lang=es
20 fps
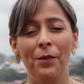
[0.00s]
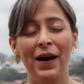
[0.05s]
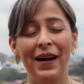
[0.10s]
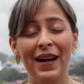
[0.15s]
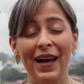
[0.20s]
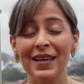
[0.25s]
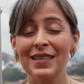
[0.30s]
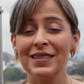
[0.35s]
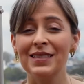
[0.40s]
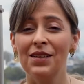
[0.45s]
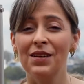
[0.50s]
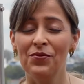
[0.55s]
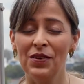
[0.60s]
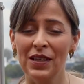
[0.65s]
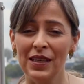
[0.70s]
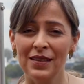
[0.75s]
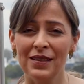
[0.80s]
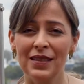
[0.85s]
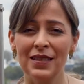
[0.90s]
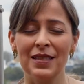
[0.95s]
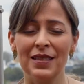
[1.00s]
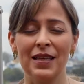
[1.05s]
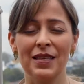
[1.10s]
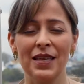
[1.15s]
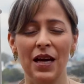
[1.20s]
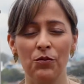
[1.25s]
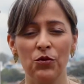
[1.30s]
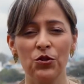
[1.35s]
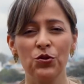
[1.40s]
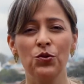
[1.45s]
Para este fin
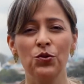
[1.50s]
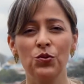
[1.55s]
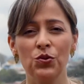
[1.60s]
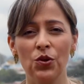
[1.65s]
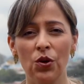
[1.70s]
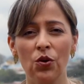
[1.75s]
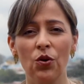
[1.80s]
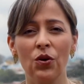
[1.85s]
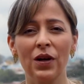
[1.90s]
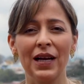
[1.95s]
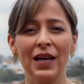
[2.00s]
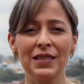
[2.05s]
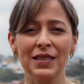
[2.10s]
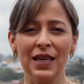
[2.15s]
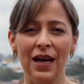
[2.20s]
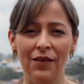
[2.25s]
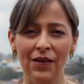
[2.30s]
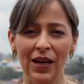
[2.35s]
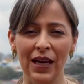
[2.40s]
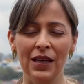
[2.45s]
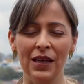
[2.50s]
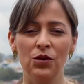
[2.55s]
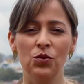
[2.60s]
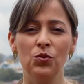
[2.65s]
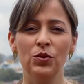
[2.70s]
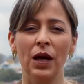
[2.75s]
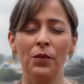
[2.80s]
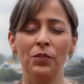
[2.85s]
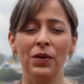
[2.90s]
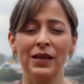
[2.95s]
diseñamos junto con Cascabel
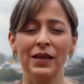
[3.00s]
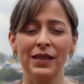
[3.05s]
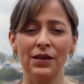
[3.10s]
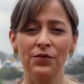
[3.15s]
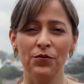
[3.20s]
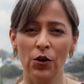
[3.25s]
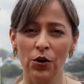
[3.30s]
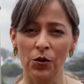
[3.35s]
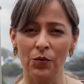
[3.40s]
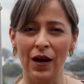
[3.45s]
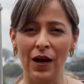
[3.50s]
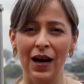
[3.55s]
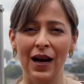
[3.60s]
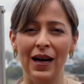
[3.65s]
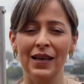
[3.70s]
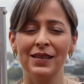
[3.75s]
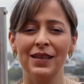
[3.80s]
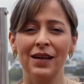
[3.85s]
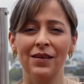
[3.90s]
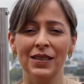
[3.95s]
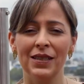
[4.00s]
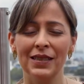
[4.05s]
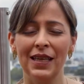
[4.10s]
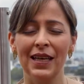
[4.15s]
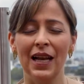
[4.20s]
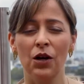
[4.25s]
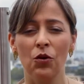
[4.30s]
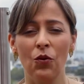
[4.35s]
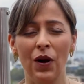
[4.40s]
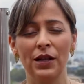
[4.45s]
una plataforma a través de
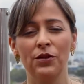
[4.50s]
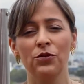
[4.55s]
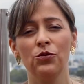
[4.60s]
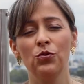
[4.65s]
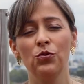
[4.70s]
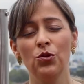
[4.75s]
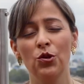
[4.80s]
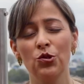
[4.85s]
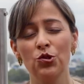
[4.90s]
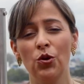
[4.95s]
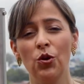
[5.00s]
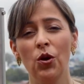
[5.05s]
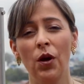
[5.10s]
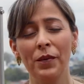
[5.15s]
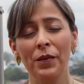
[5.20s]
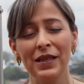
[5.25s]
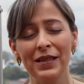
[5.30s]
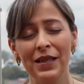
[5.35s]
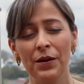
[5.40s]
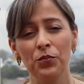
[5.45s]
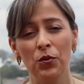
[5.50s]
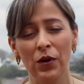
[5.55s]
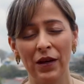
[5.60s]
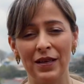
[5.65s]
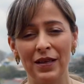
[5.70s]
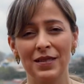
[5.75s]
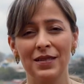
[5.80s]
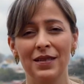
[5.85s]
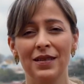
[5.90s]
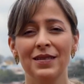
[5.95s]
la cual tú no solamente
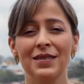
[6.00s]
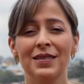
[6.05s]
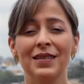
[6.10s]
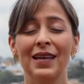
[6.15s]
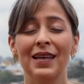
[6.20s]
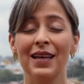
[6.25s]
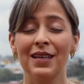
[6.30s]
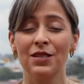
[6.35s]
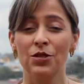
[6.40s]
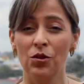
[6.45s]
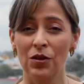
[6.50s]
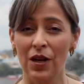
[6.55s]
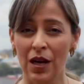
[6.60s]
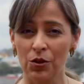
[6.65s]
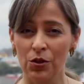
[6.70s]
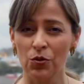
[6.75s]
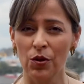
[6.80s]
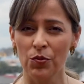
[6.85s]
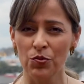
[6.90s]
puedes seleccionar tu